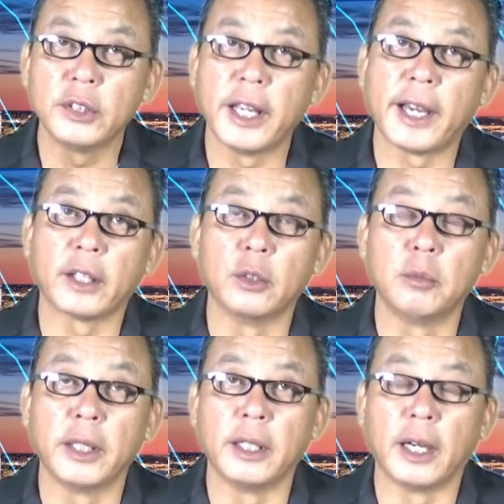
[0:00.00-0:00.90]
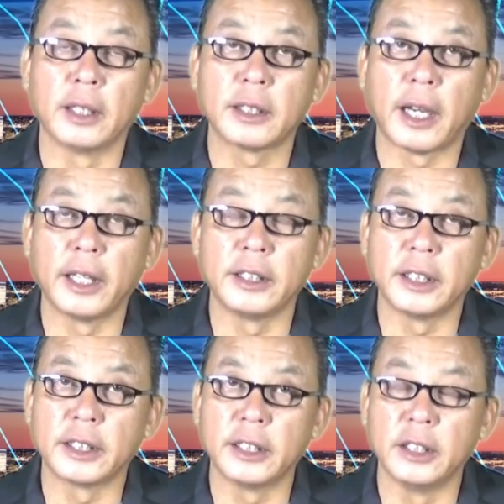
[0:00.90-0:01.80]
nhà của mình ở tại
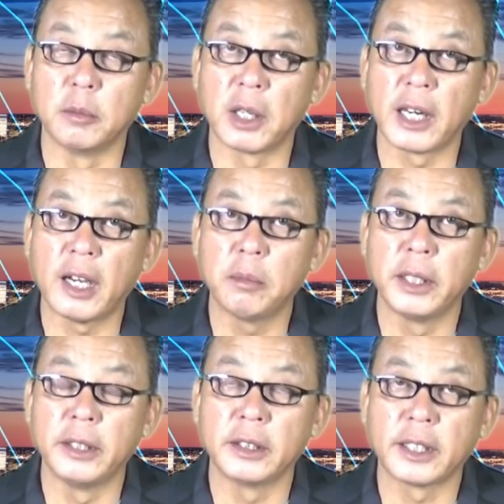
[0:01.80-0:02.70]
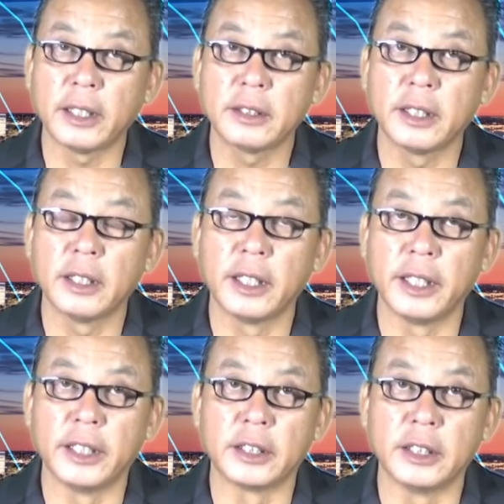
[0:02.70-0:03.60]
trên cái đường McLaughlin cách cái nơi
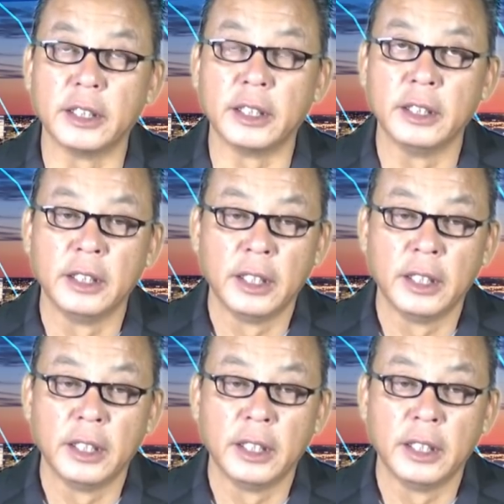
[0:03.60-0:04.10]
hiện trường